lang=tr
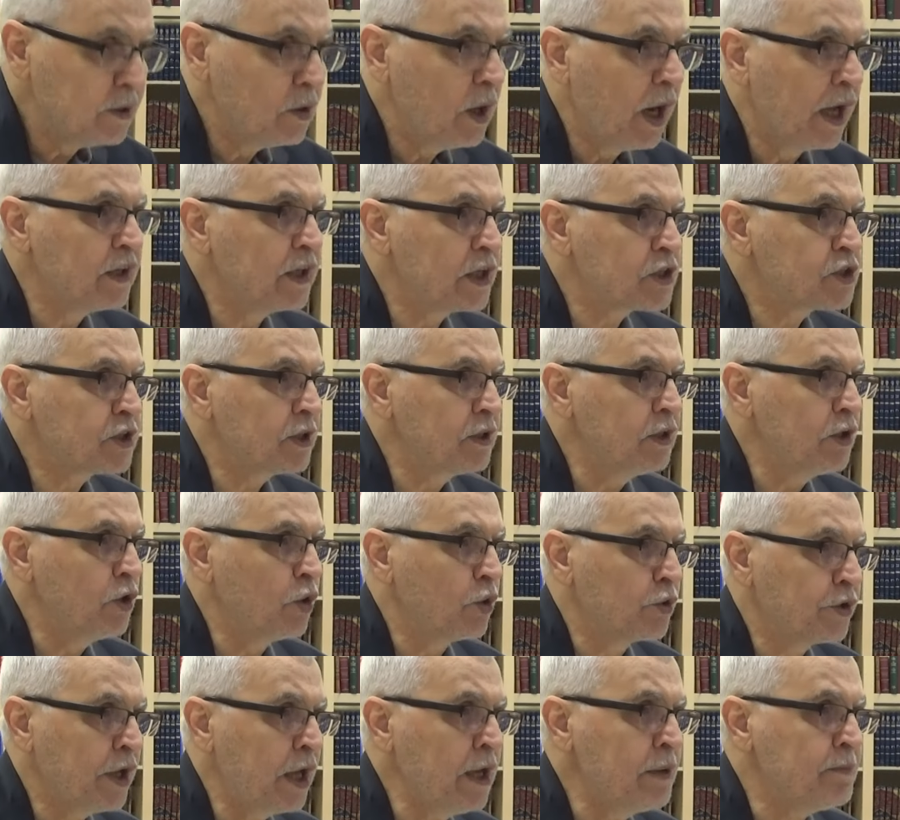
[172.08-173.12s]

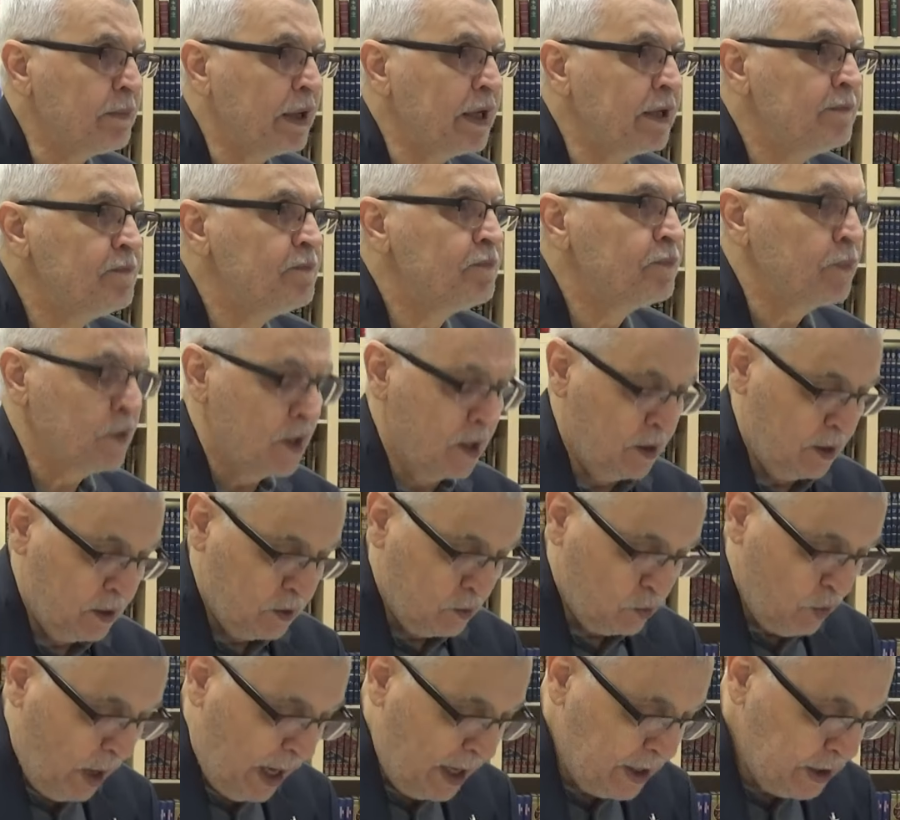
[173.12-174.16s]
Anlaşılıyor değil mi? Evet hocam.
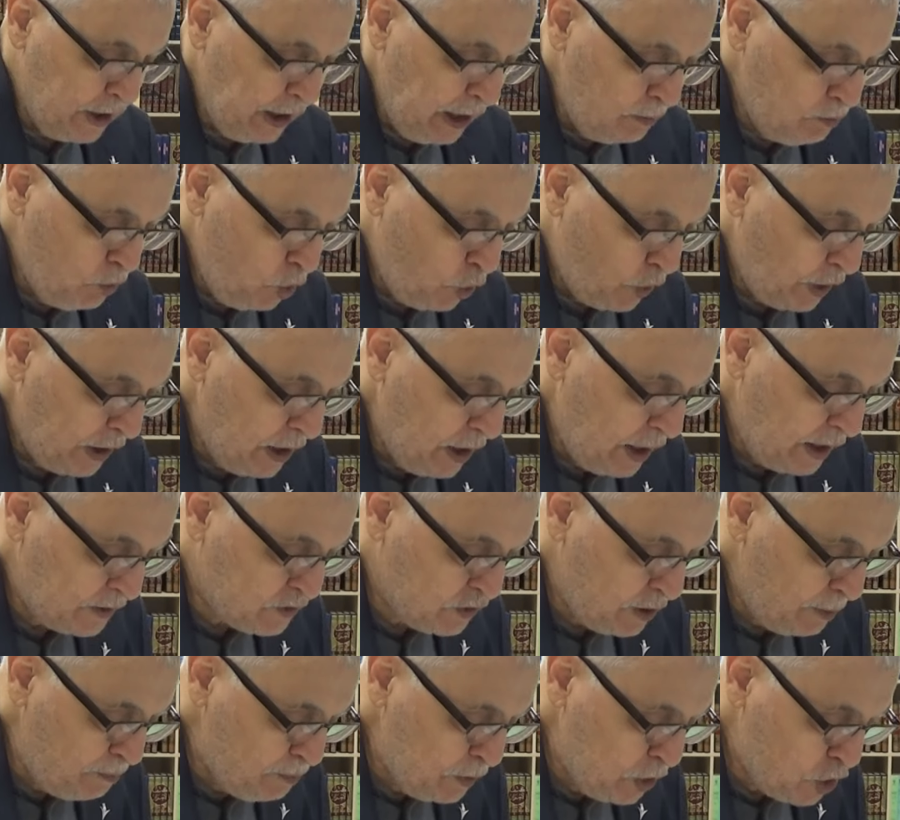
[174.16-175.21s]
Ve anil
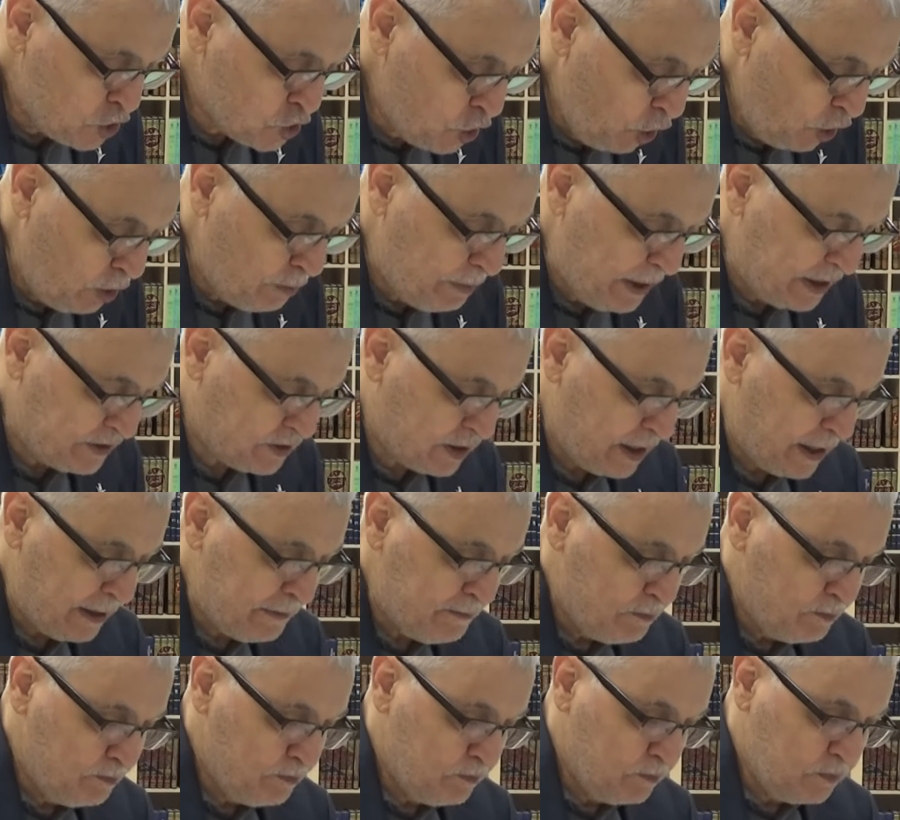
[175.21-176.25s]
Mugiret ibni şöbete,
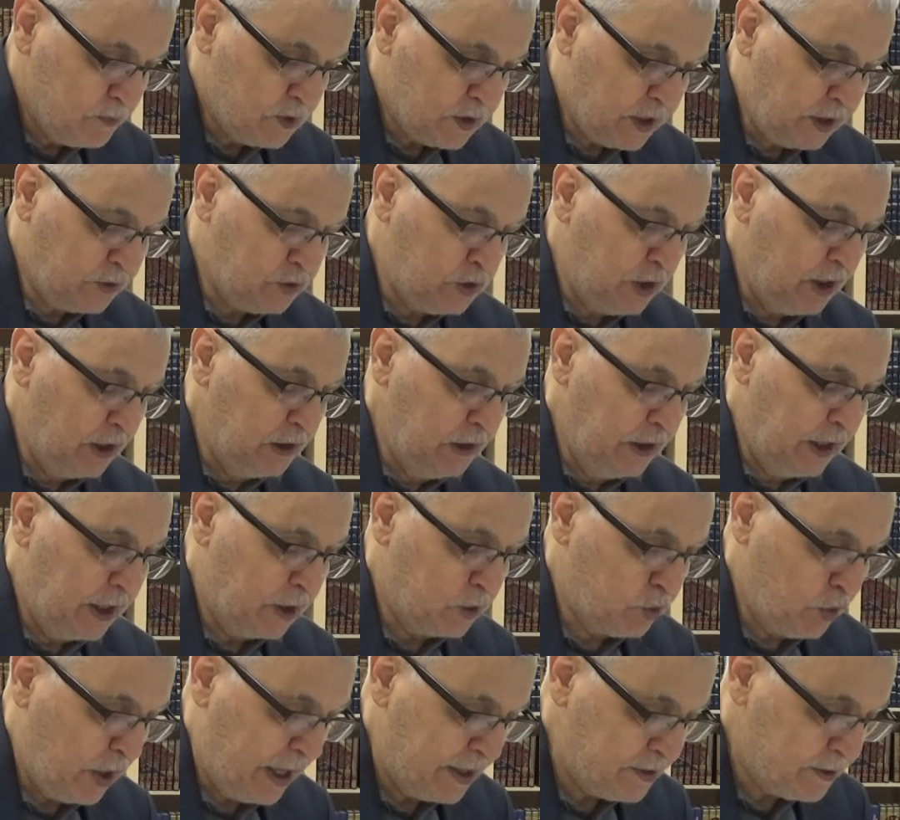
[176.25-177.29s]

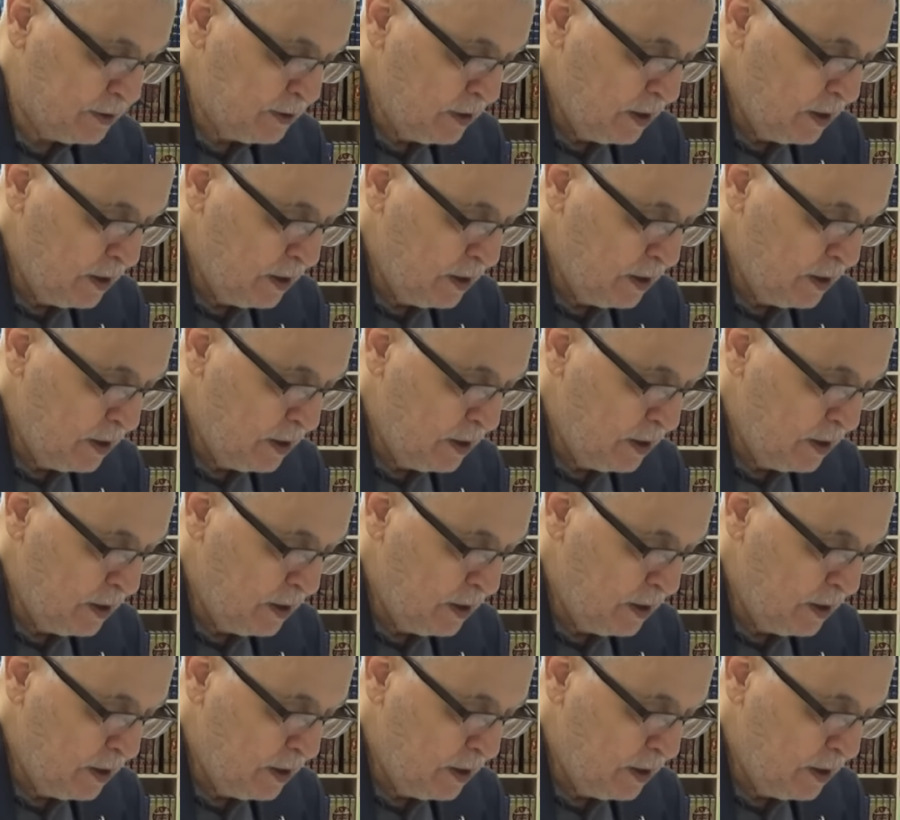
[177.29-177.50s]
radıyallahu anh.